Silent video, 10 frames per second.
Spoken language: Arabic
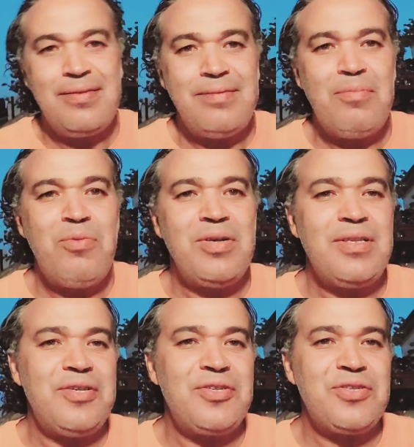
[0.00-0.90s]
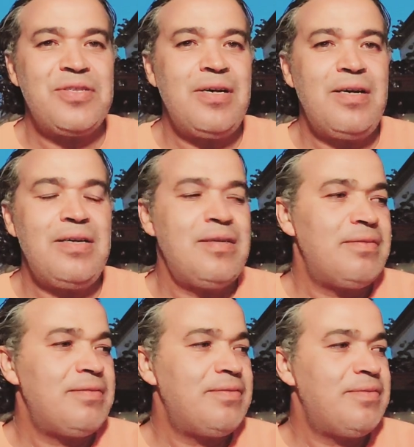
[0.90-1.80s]
مواضيع الشتاء
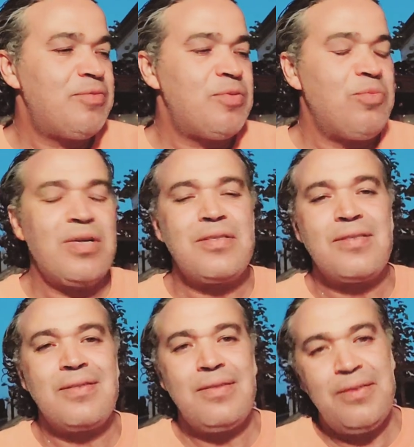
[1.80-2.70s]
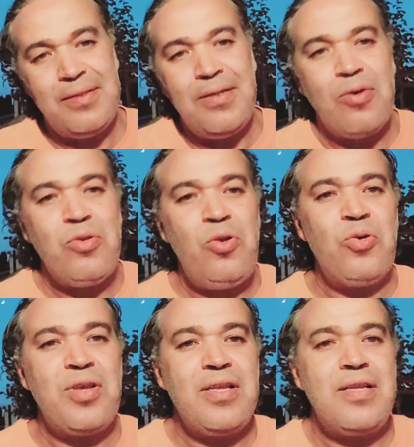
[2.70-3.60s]
في نفس الوقت ناخذ
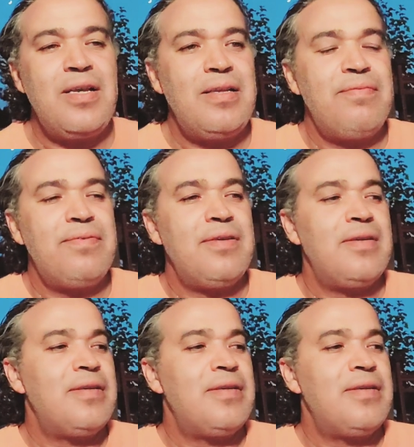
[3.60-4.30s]
الحريه ديالي في